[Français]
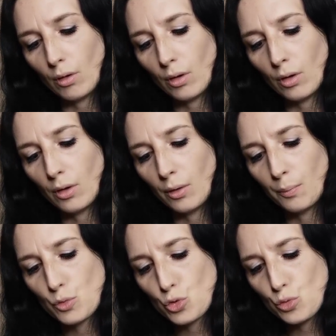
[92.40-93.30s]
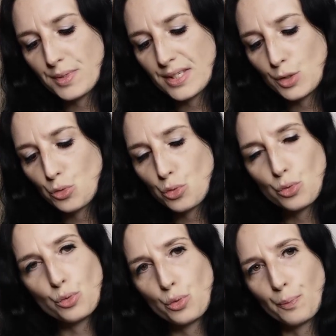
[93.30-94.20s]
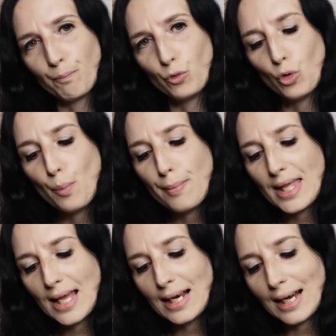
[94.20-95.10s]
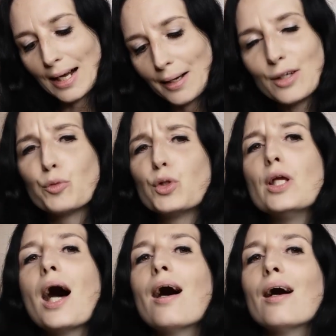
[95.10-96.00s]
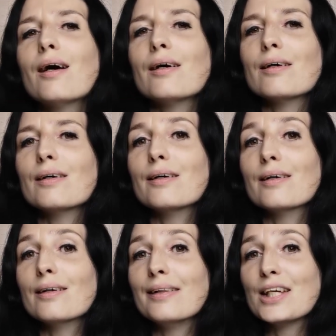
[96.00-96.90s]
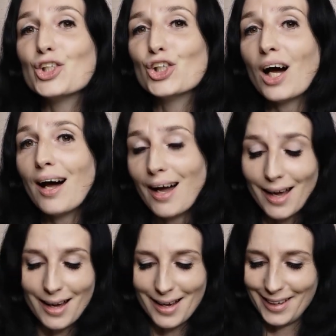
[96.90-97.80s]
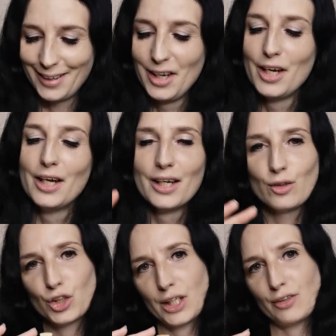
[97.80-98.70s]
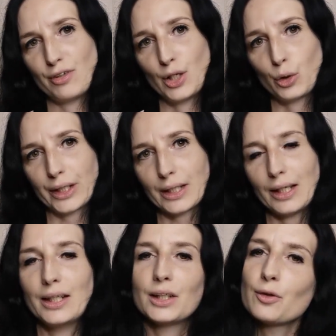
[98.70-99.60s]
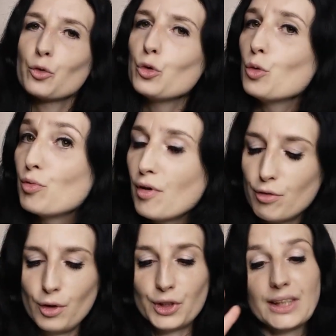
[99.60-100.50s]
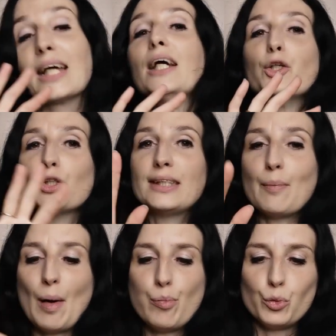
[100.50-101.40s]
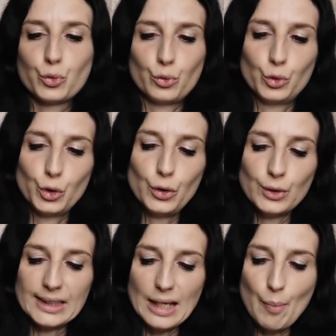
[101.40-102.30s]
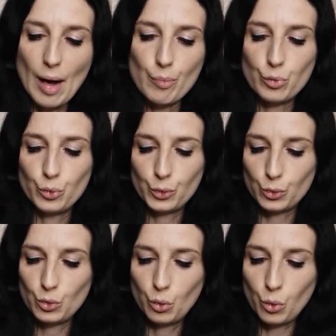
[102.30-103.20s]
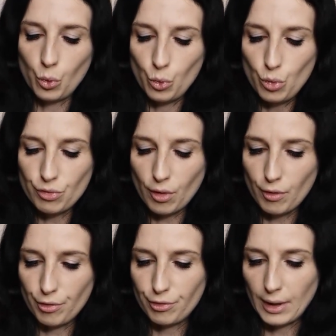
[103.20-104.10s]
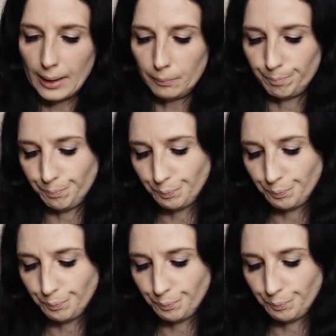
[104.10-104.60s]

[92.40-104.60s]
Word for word: euh, substitut de là Et je me suis dit, ah, déjà Donc j'ai fait et j'ai attendu de pouvoir vous l'enregistrer. Je ne sais pas plus. Je ne sais pas plus. Donc on ouvre enfin.